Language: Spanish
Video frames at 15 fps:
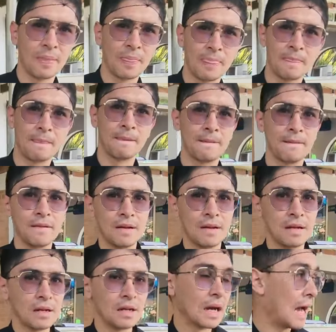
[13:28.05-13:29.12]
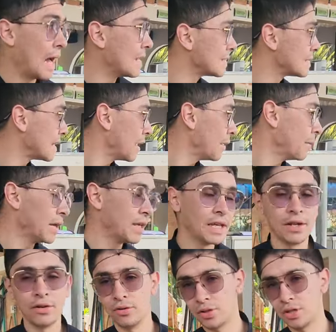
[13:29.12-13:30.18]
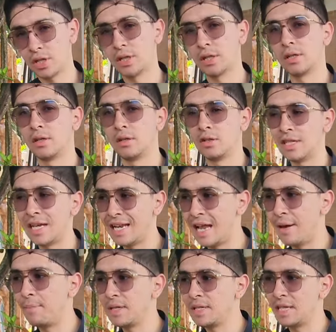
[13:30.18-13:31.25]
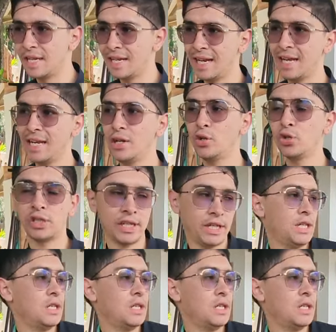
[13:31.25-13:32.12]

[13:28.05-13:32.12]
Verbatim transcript: el servicio de las piscinas y todo lo que hay? Hasta, las 12 de la noche.